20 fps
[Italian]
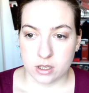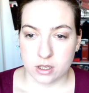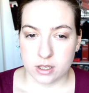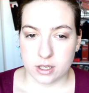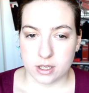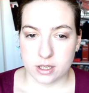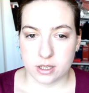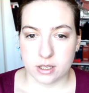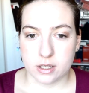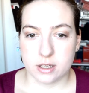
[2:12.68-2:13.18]

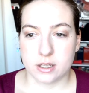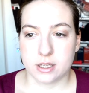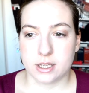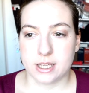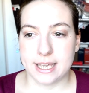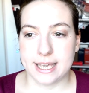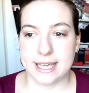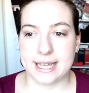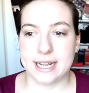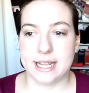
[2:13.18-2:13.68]
eh,
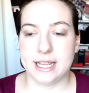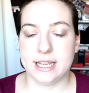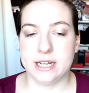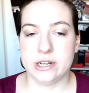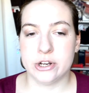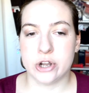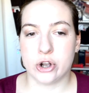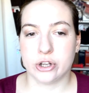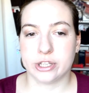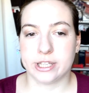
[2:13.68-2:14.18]
che era il
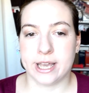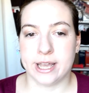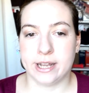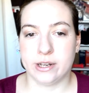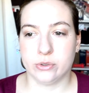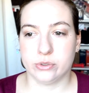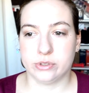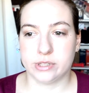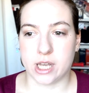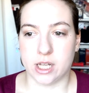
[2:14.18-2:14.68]
Nokia
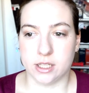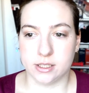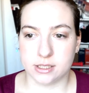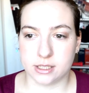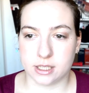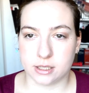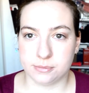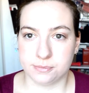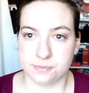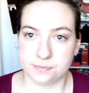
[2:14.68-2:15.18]

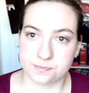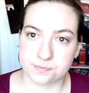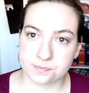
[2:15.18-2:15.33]
N80.